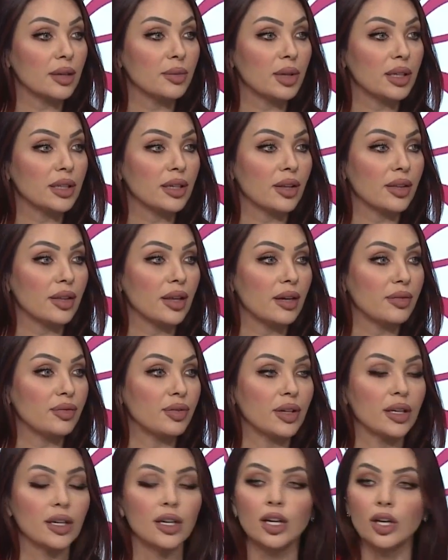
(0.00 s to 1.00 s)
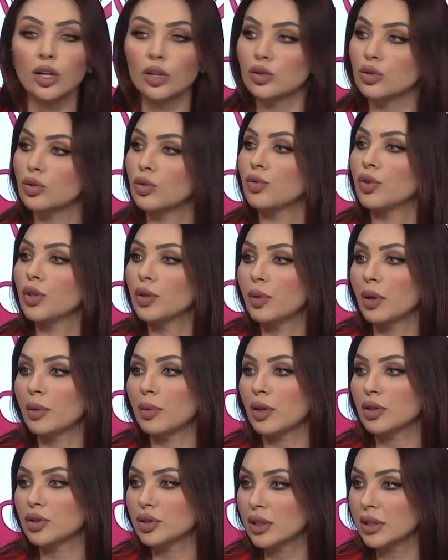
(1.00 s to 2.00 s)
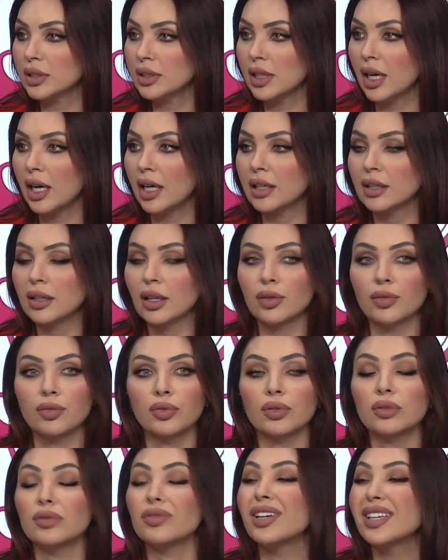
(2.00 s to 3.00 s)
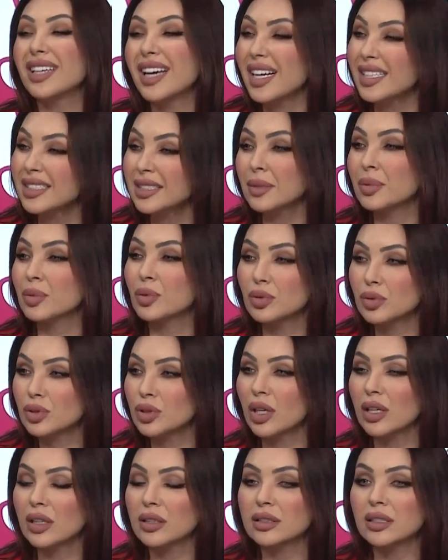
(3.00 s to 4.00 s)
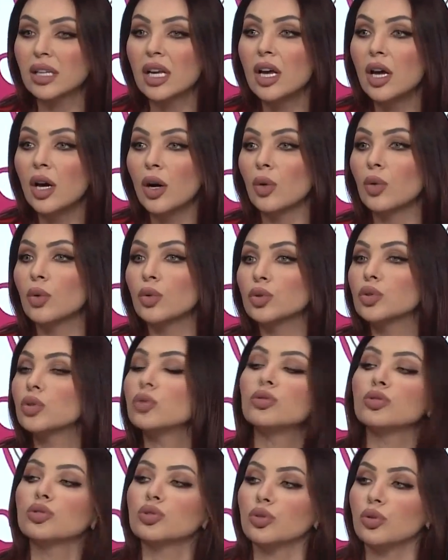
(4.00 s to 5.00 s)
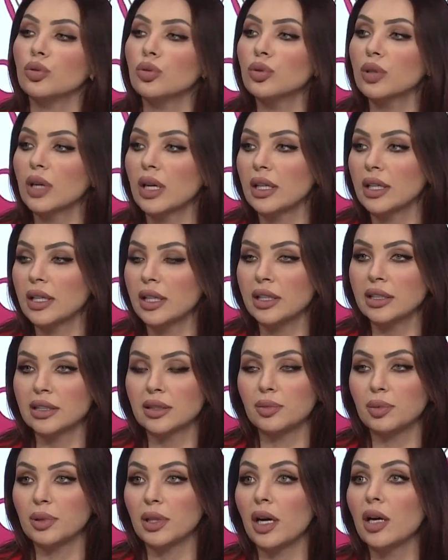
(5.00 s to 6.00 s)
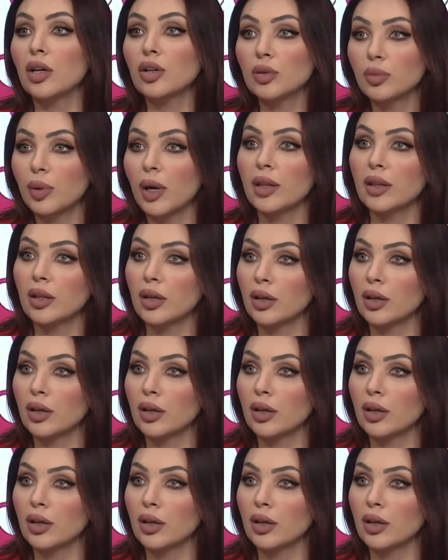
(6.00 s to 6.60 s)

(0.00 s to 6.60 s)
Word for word: مال النظافه بالضبط. تشوفيهم 24 ساعه ينظفون فهي حسب كل شخص وشنو شعوره اللي يحس به اكو بعض